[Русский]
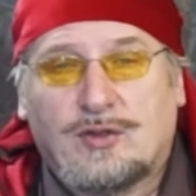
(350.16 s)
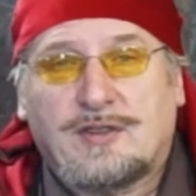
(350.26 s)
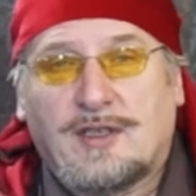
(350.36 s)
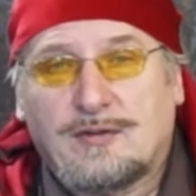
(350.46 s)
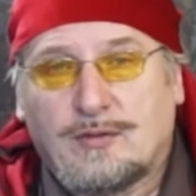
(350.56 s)

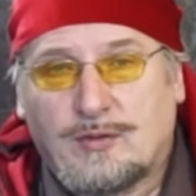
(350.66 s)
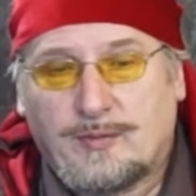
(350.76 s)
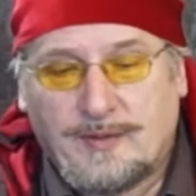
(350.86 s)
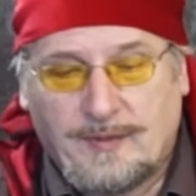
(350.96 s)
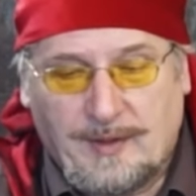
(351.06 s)
сразу
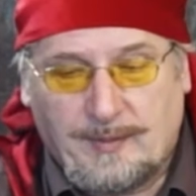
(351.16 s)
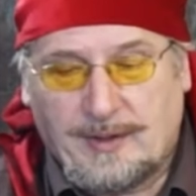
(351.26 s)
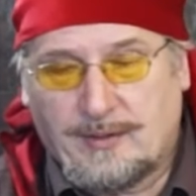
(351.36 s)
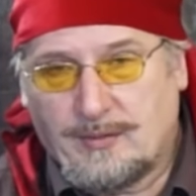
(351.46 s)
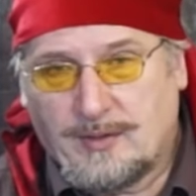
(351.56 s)

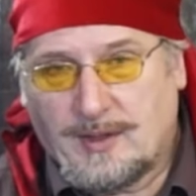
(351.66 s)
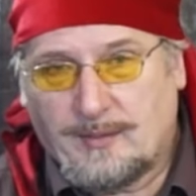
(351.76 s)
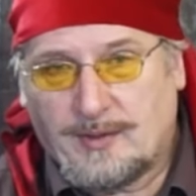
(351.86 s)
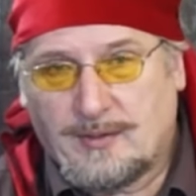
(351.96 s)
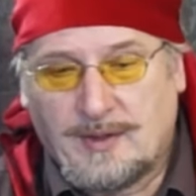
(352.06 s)
крупноформатную
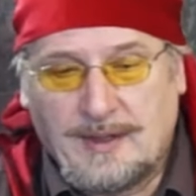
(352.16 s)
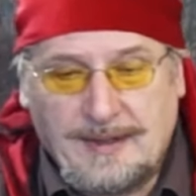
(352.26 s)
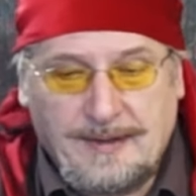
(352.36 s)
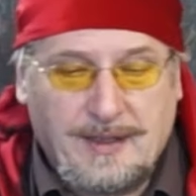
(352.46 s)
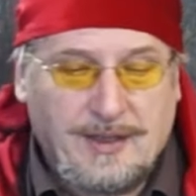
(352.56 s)
камеру.
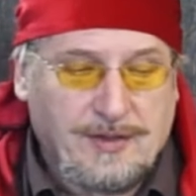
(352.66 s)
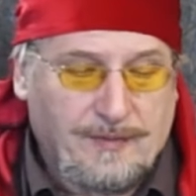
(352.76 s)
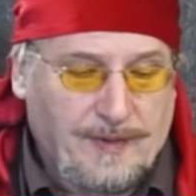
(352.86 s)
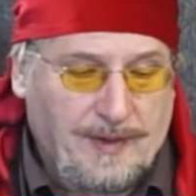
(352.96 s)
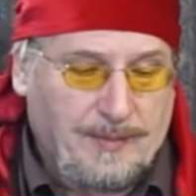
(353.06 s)

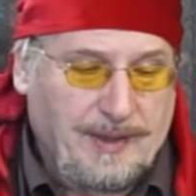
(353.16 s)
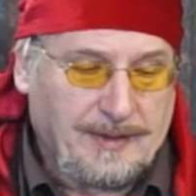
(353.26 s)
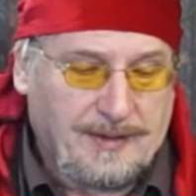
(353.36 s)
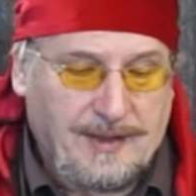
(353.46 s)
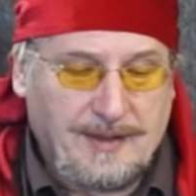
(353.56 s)
Даже
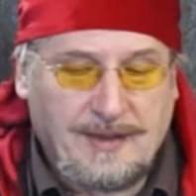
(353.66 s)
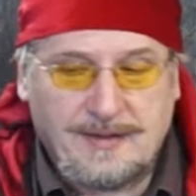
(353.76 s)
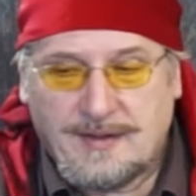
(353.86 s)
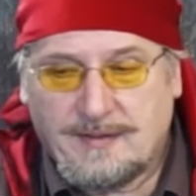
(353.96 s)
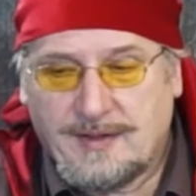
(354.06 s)
формат
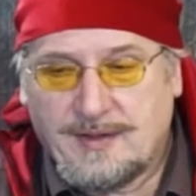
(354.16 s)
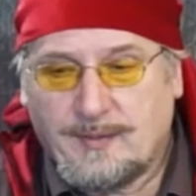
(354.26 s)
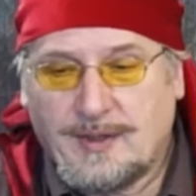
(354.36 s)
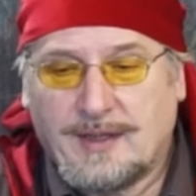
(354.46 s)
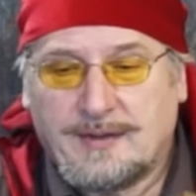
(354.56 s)
13 на
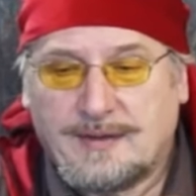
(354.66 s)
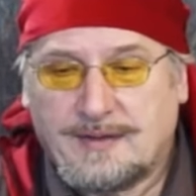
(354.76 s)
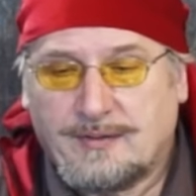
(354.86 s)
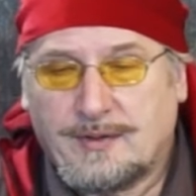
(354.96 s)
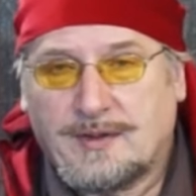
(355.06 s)

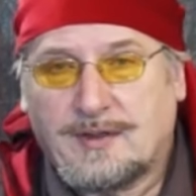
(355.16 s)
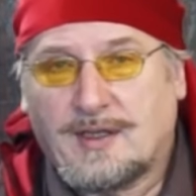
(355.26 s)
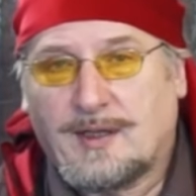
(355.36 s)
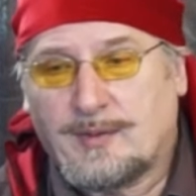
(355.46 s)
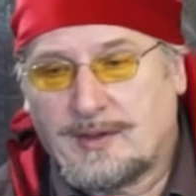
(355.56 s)
18, вот эта
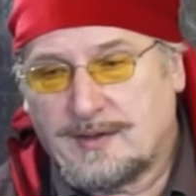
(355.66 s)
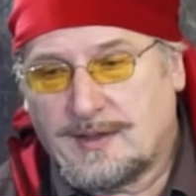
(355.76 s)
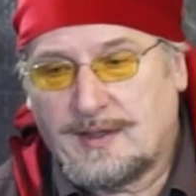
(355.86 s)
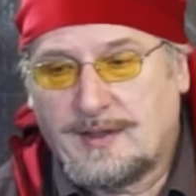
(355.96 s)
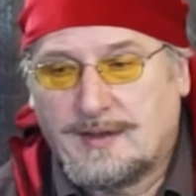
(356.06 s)
камера
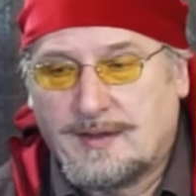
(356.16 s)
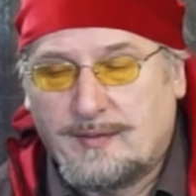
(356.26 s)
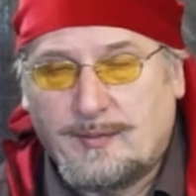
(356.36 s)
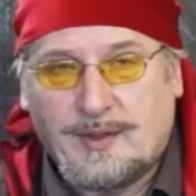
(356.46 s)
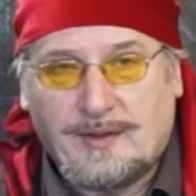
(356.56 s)
стоит
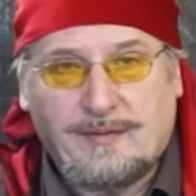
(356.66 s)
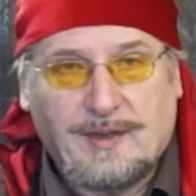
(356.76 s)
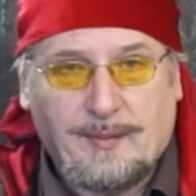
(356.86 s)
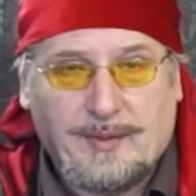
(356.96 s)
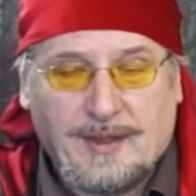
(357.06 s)
перед
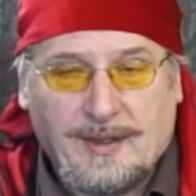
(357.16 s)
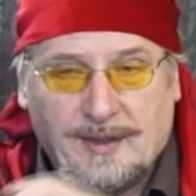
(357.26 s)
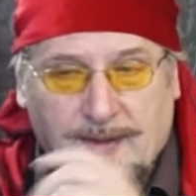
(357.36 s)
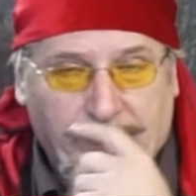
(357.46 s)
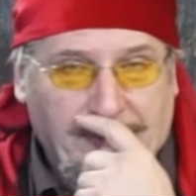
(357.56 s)
вами –
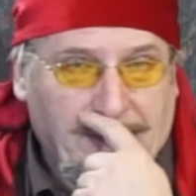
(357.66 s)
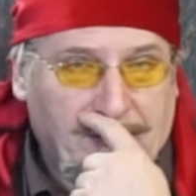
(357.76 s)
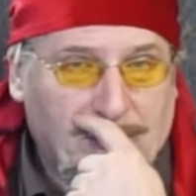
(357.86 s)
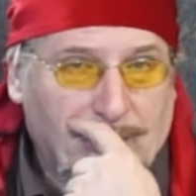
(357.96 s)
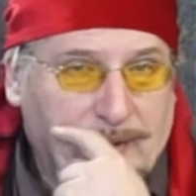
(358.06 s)

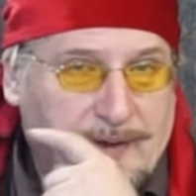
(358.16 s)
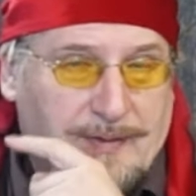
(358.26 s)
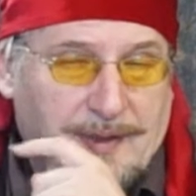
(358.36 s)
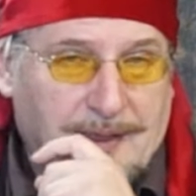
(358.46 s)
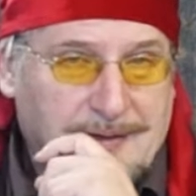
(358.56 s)
и то
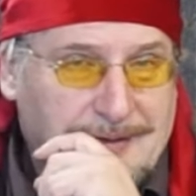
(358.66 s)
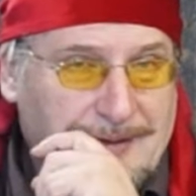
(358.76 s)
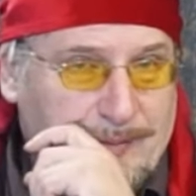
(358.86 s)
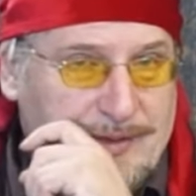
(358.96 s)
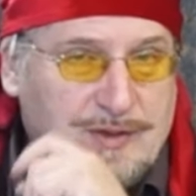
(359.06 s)
является
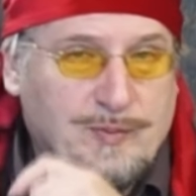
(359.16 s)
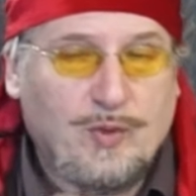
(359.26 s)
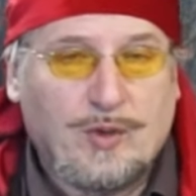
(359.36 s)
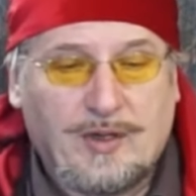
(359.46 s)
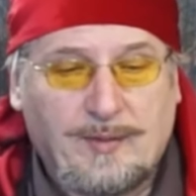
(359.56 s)
не
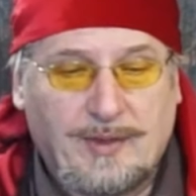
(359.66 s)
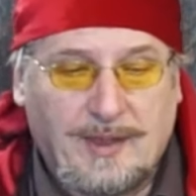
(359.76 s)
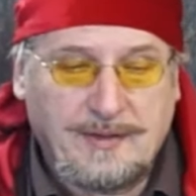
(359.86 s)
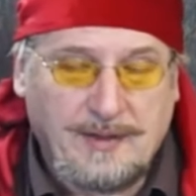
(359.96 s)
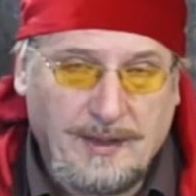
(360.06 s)
бесспорным.
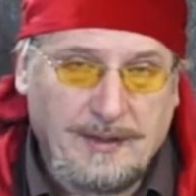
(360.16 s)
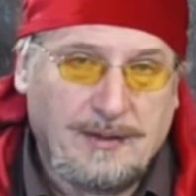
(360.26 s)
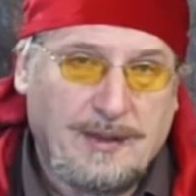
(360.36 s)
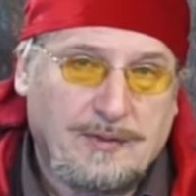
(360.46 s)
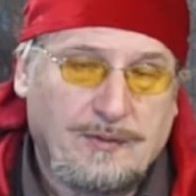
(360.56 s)
Хотя
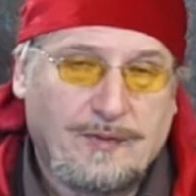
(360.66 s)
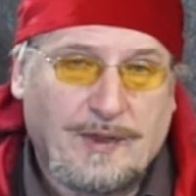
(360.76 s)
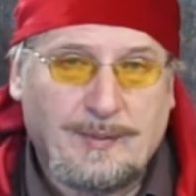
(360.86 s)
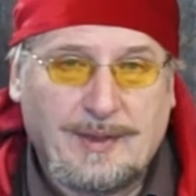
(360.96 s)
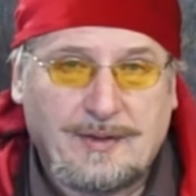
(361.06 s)
для этого
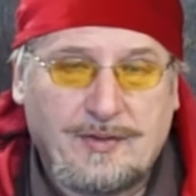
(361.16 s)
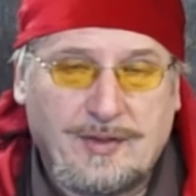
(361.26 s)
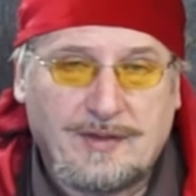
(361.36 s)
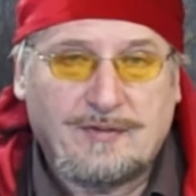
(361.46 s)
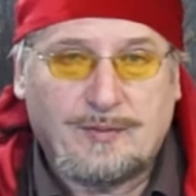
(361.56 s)
формата
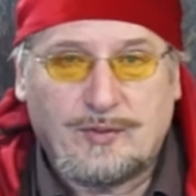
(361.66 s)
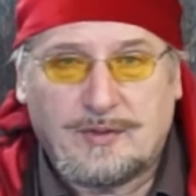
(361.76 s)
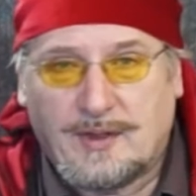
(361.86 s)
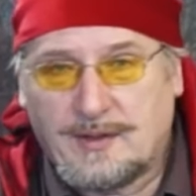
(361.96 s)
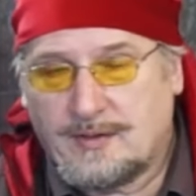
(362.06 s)
сейчас
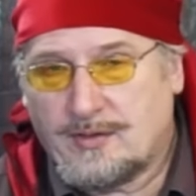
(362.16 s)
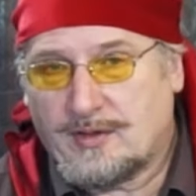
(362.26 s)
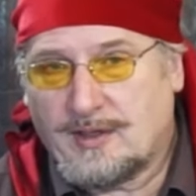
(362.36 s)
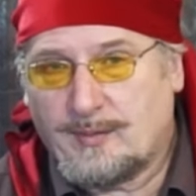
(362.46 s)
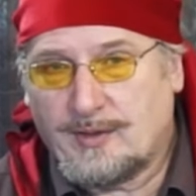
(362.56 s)
выпускаются
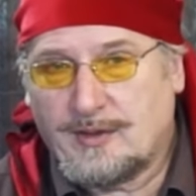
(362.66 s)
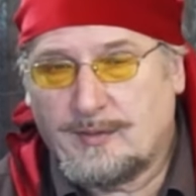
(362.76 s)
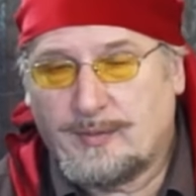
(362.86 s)
черно-белые